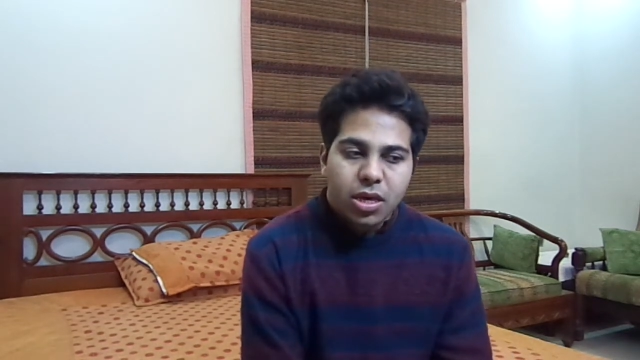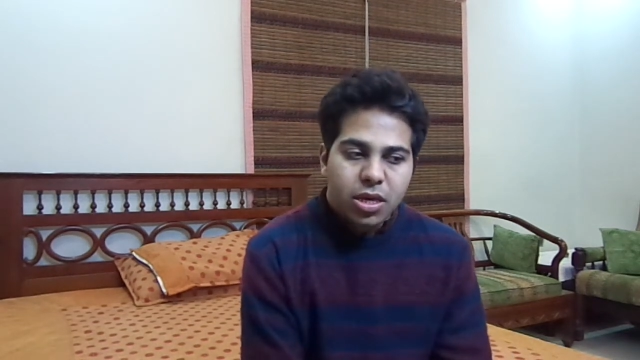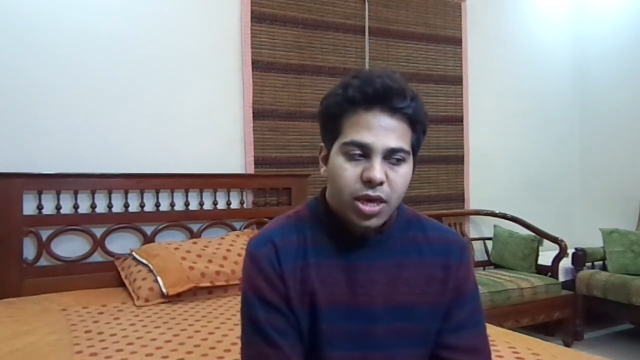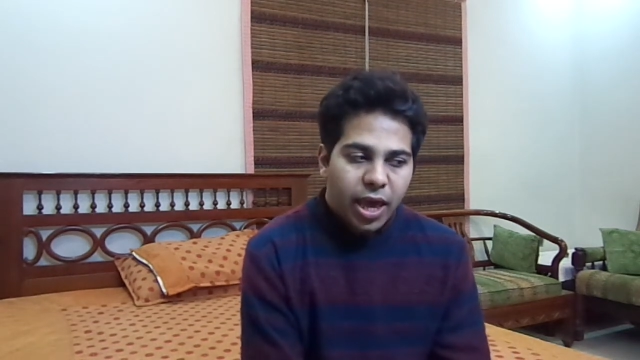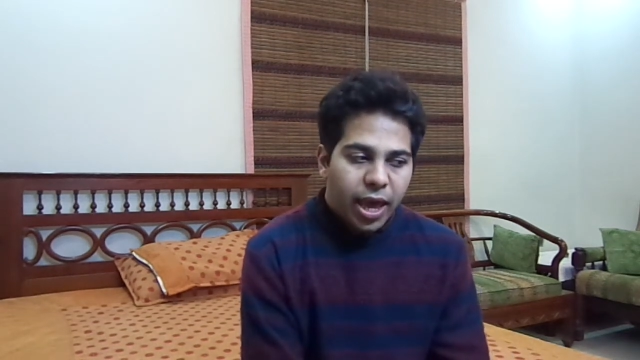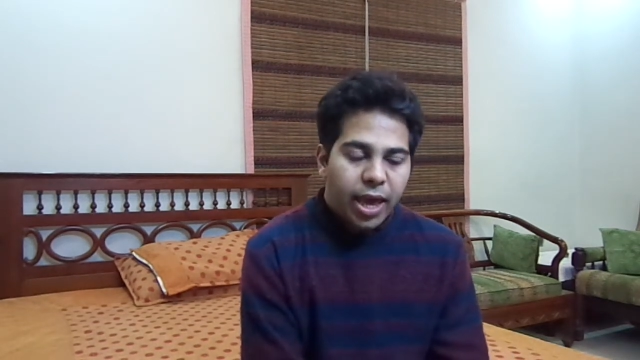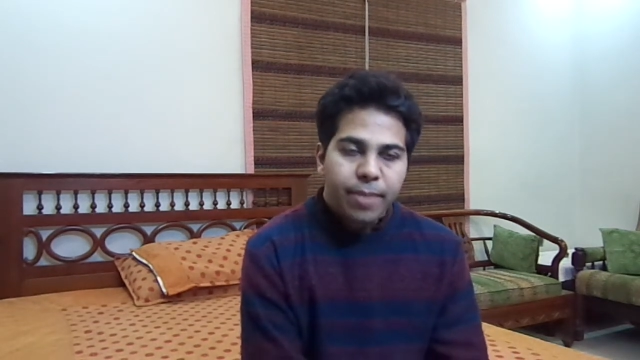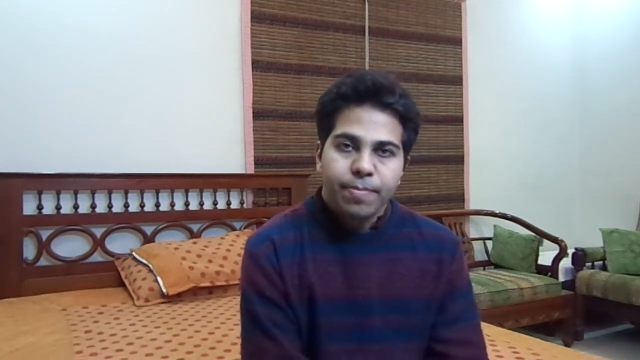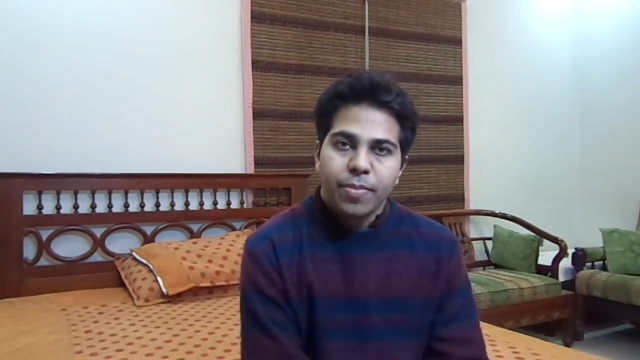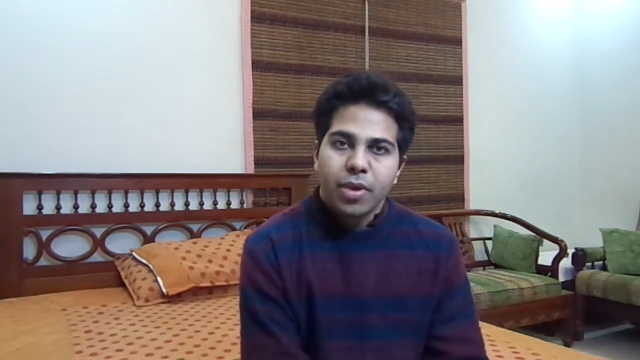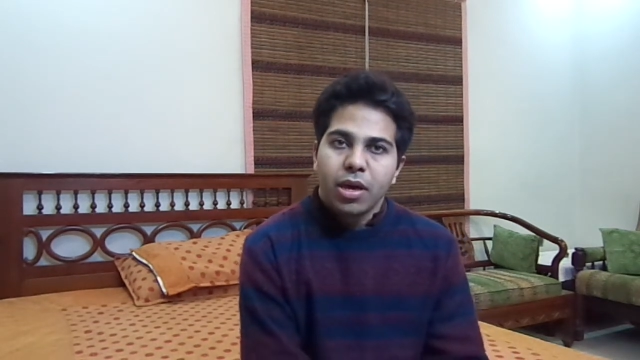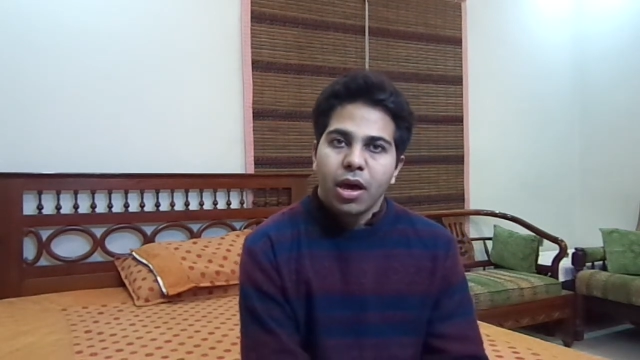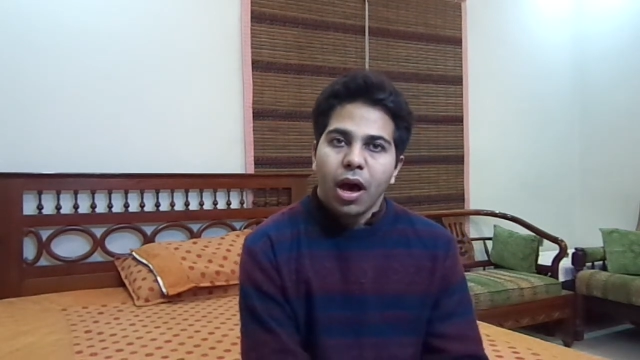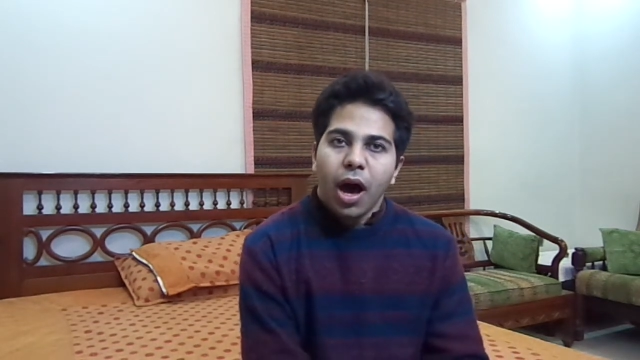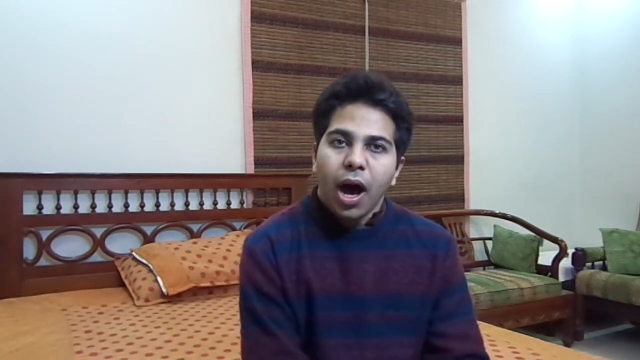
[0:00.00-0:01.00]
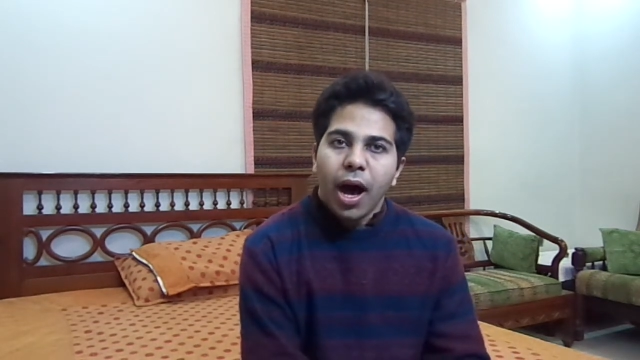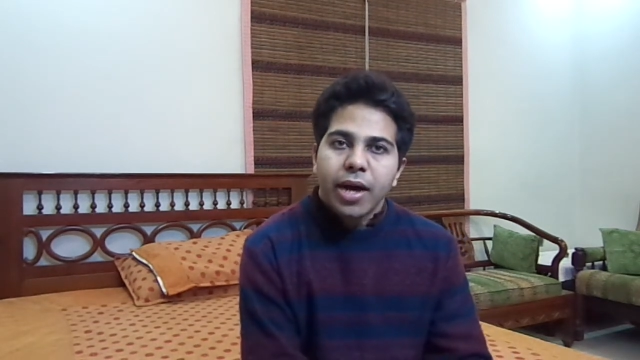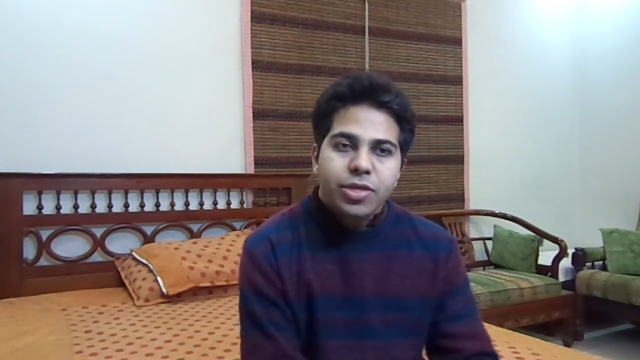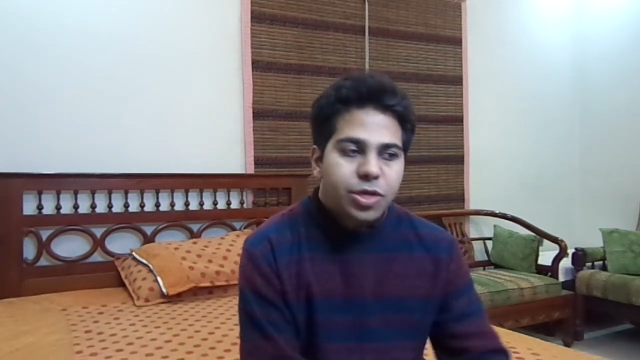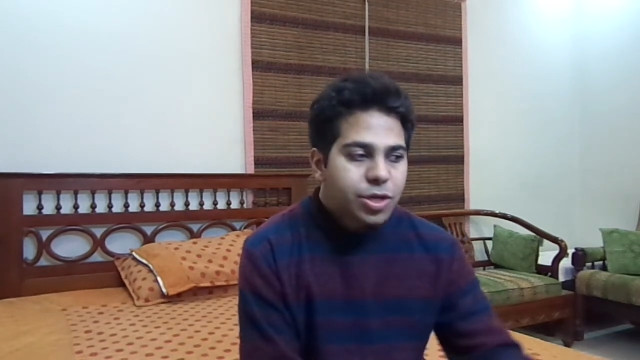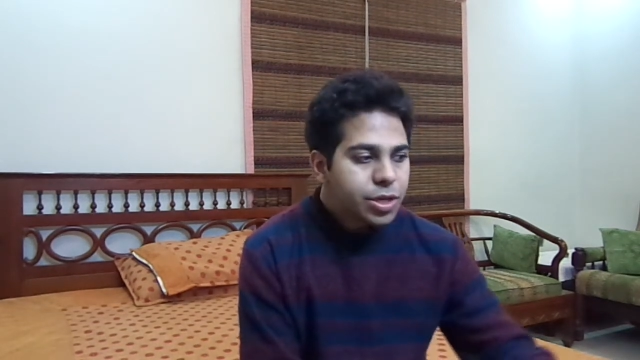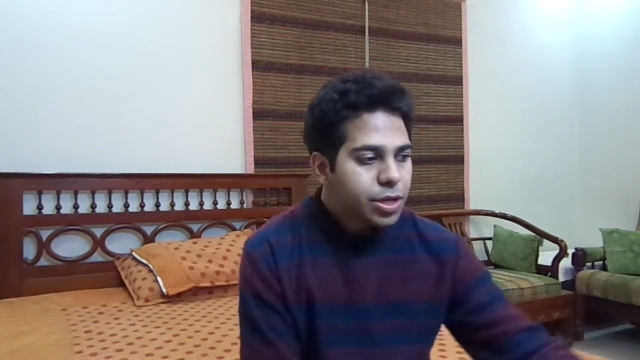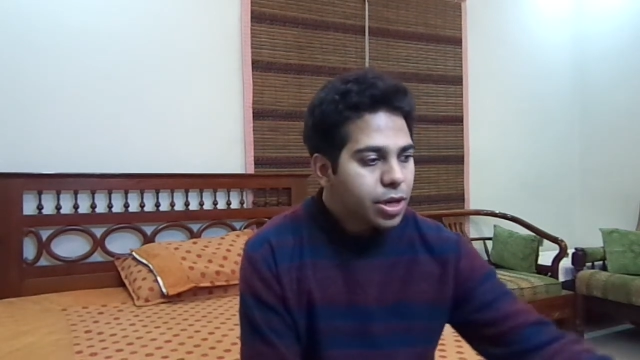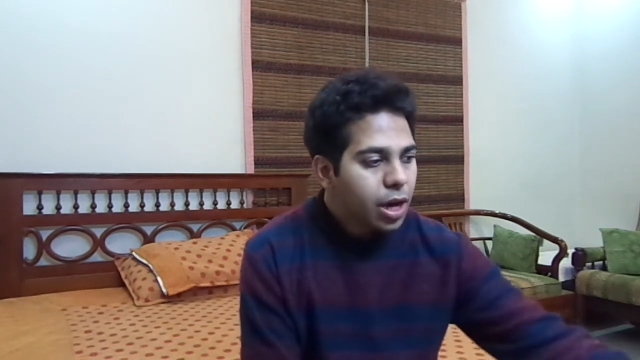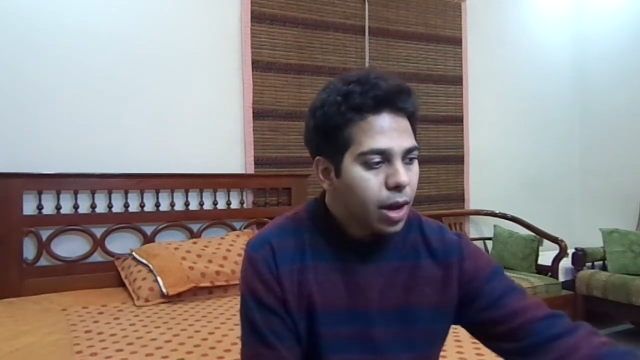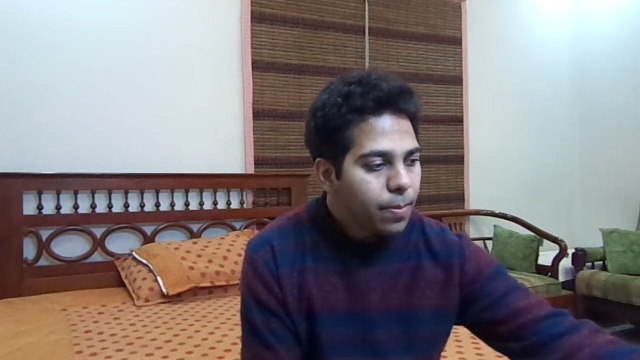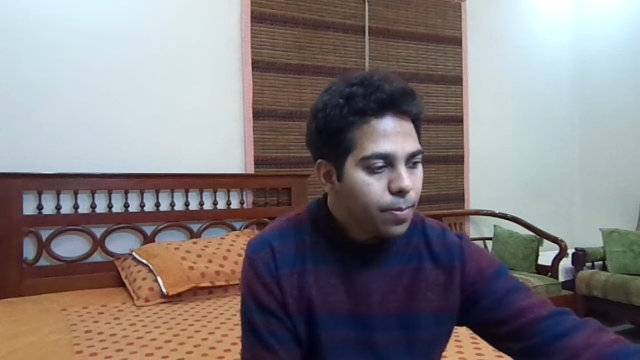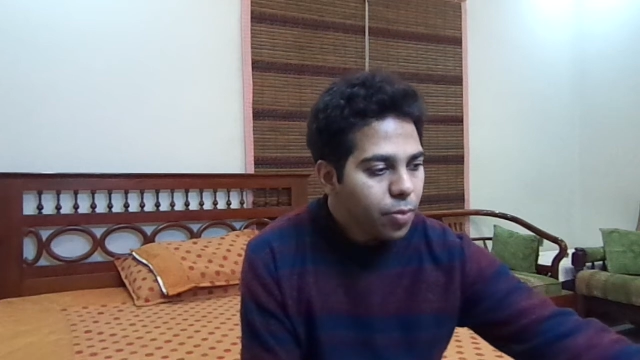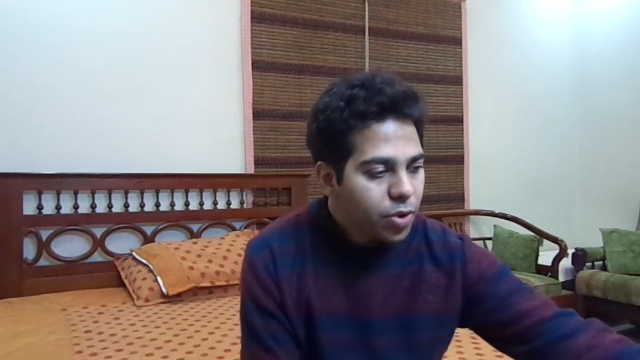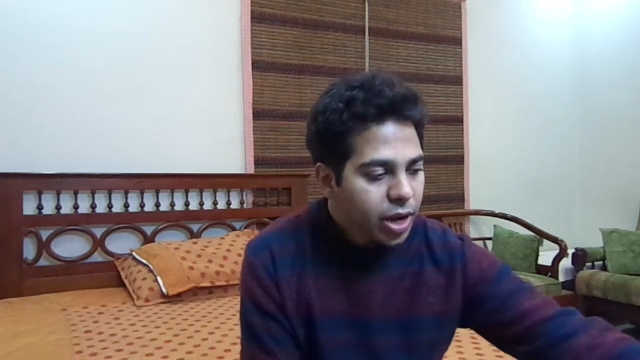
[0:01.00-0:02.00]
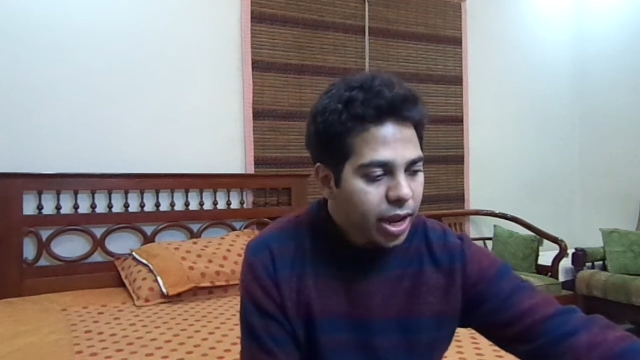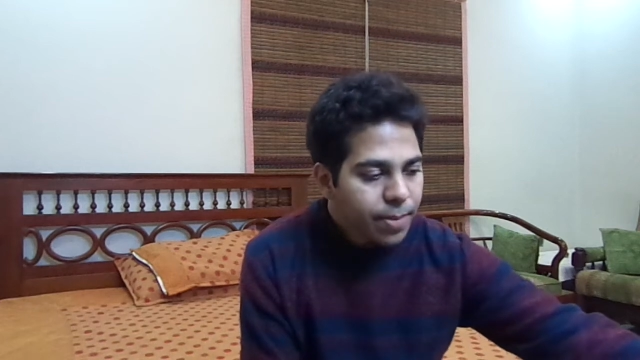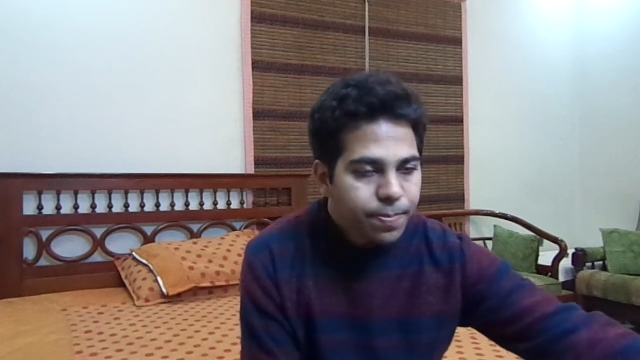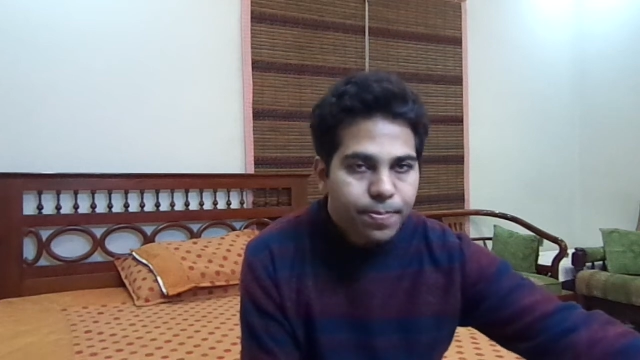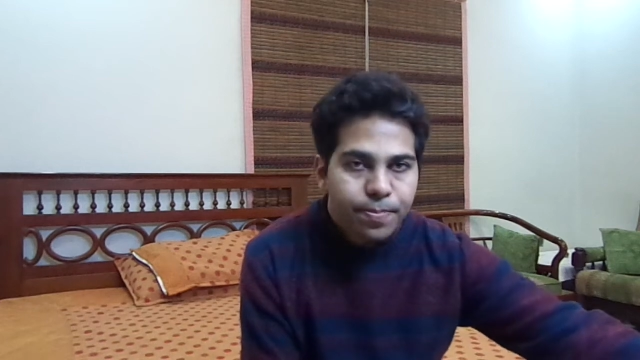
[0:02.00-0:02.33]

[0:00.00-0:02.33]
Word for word: कि आज हम पूरे